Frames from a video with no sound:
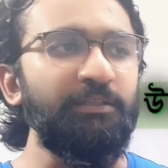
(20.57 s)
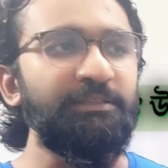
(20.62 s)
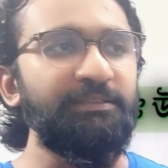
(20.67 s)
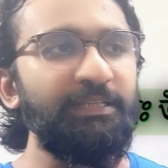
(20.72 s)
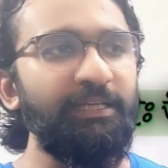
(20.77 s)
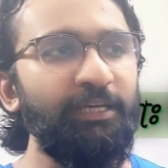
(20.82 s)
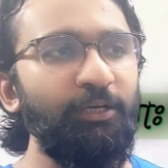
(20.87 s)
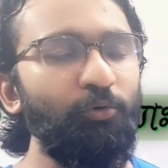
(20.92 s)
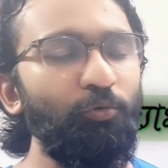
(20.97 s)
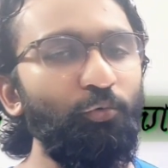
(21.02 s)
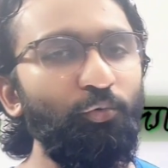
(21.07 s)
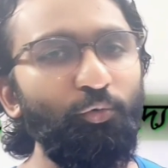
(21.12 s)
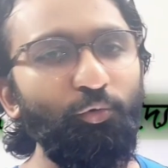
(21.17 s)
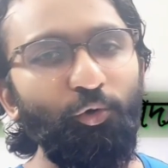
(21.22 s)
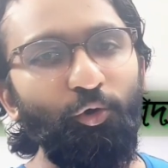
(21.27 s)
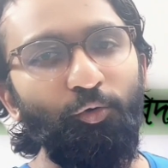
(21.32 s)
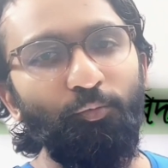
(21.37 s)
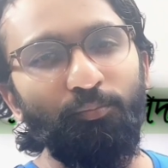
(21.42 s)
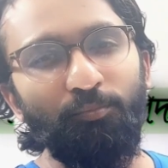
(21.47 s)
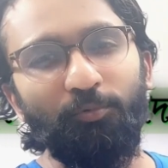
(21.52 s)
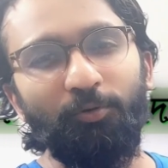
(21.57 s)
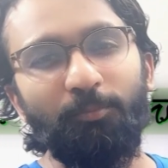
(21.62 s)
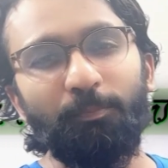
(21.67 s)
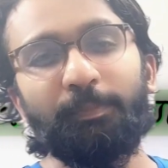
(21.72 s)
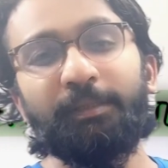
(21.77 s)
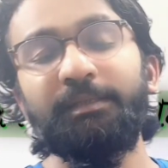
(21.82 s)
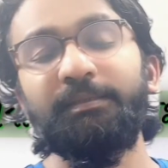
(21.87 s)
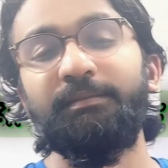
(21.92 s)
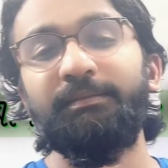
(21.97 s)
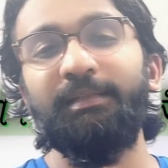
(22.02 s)
যে উলম্ব
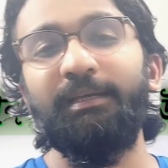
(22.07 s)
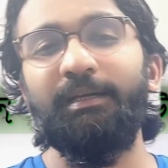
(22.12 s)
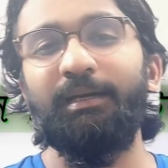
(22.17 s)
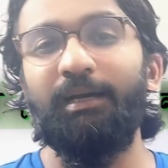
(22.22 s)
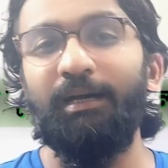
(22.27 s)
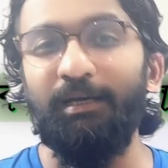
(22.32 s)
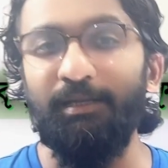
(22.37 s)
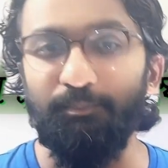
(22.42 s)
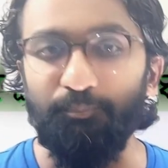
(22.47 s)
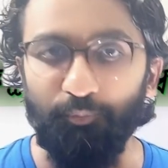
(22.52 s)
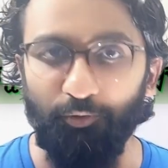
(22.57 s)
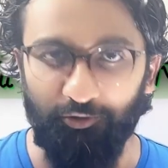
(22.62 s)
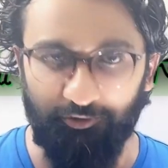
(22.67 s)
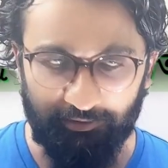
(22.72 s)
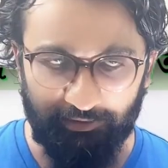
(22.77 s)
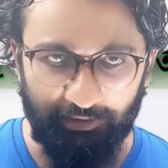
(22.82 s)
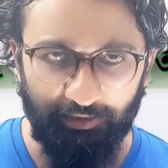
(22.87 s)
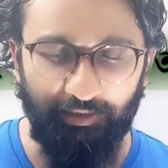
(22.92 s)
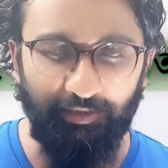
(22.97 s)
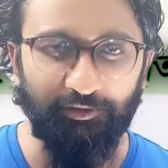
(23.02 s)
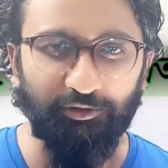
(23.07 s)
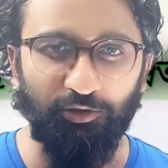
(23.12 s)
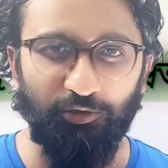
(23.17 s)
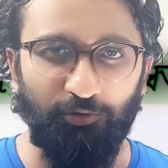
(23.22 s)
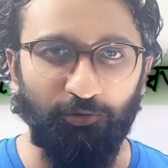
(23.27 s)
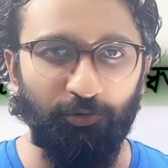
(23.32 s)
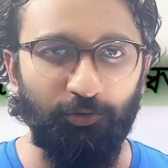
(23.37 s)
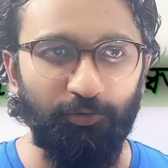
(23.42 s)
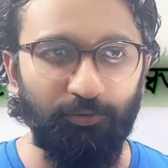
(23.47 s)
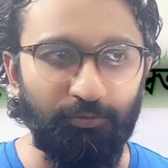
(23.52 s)
বৃত্তাকার পথে
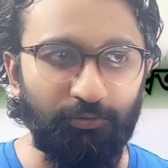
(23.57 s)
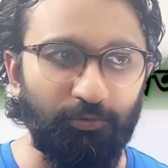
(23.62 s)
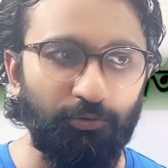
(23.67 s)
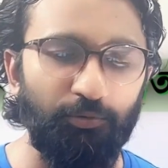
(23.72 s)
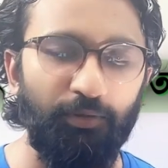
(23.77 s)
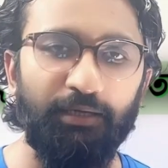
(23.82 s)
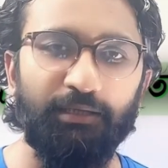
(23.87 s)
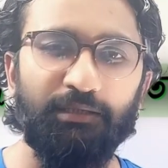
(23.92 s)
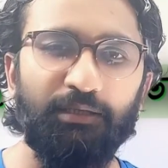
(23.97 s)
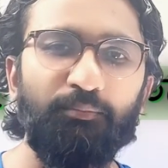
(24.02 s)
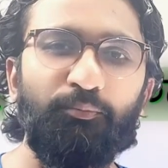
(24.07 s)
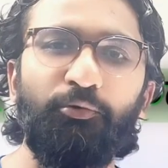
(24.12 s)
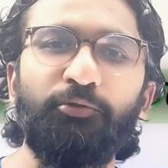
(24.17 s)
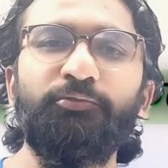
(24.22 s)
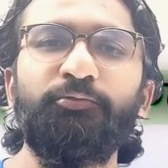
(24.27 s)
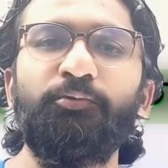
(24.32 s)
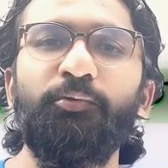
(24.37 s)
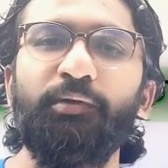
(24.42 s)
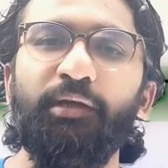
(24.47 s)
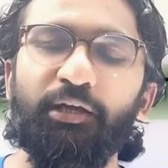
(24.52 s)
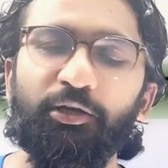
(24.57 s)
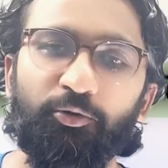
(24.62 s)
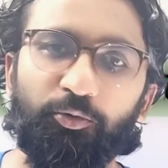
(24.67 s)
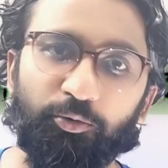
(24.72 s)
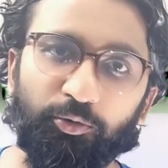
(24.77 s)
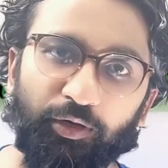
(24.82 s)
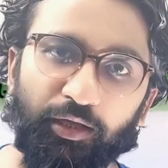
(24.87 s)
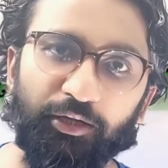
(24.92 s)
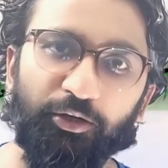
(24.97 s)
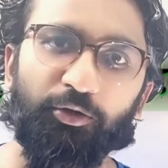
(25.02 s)
যখন কোনো একটা বস্তুকে
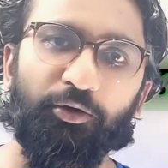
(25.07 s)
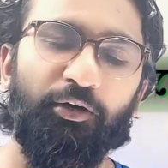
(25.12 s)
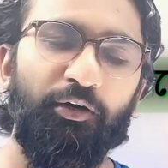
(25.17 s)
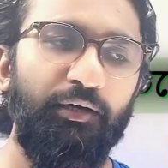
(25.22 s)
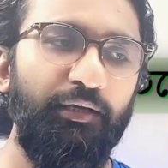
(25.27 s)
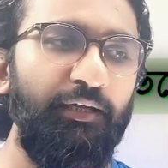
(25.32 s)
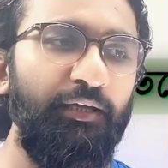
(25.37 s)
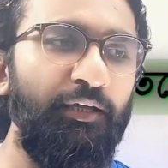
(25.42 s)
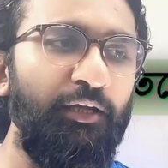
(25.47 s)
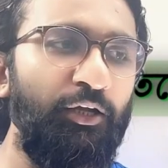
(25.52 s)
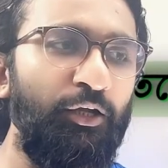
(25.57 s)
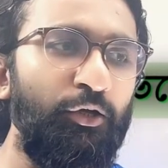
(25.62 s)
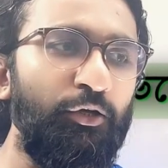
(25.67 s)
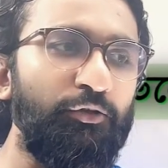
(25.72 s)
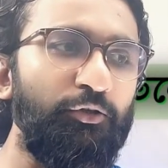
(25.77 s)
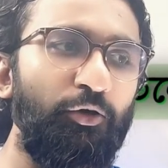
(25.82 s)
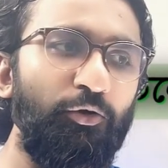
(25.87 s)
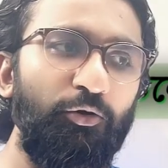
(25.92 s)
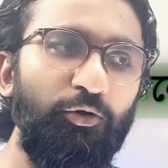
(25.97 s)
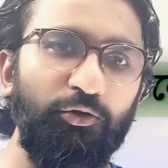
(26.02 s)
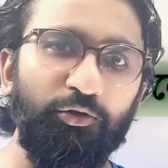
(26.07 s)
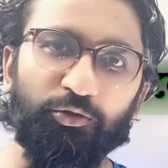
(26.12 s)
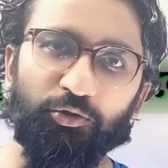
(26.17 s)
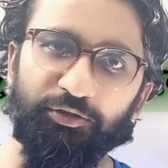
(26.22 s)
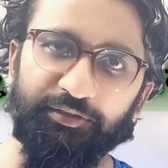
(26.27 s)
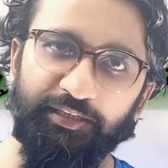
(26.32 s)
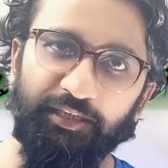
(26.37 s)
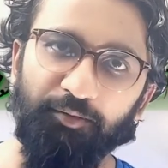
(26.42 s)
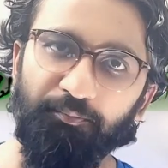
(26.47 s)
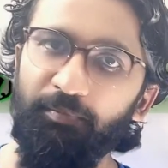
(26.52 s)
ঘোরানো হয় তখন
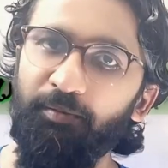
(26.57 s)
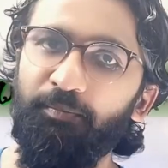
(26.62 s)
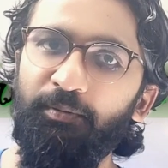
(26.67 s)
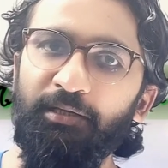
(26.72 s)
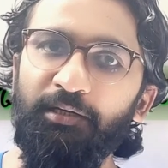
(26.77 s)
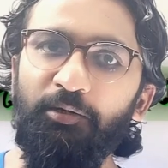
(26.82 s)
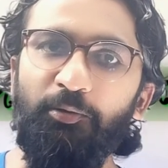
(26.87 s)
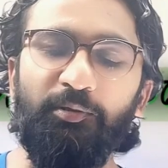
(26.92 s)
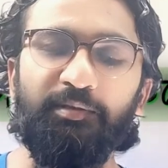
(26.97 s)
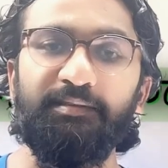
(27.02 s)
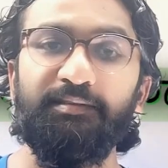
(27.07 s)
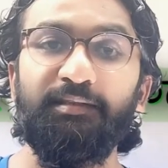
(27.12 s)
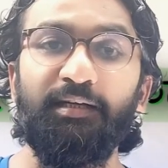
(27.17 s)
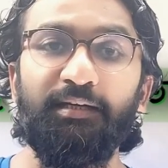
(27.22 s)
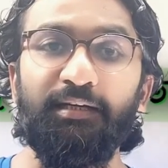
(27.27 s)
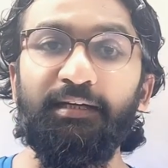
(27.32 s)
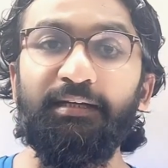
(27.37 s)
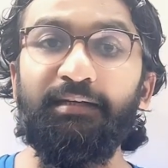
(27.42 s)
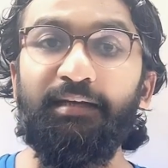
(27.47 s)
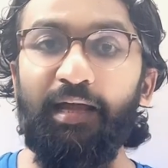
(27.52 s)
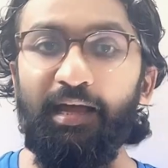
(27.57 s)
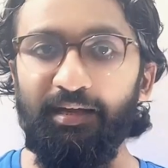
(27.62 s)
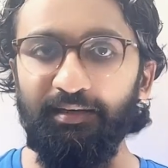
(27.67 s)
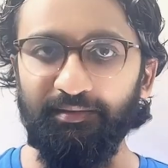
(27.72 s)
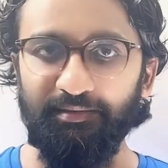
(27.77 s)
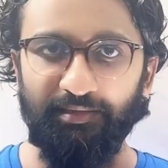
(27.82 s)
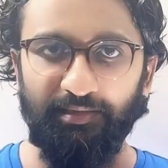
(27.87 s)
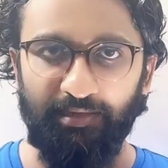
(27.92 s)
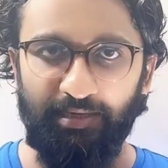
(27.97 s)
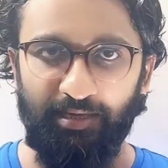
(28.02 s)
রশির বিভিন্ন স্থানে টান
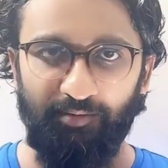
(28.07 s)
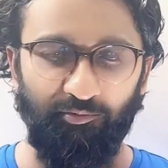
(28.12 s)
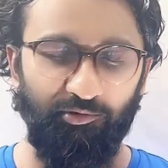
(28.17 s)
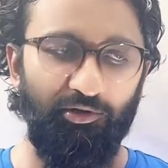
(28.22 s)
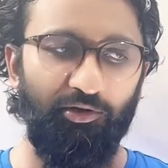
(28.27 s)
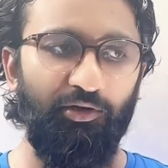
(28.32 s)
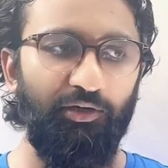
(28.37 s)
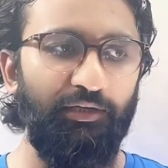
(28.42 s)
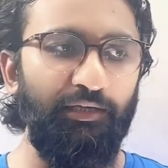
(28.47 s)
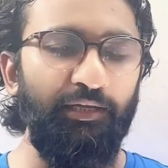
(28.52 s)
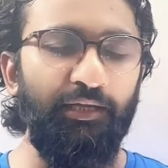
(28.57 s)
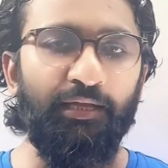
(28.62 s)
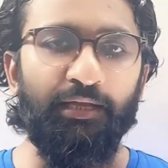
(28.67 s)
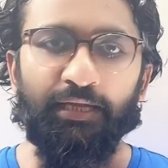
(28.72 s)
কেমন হয়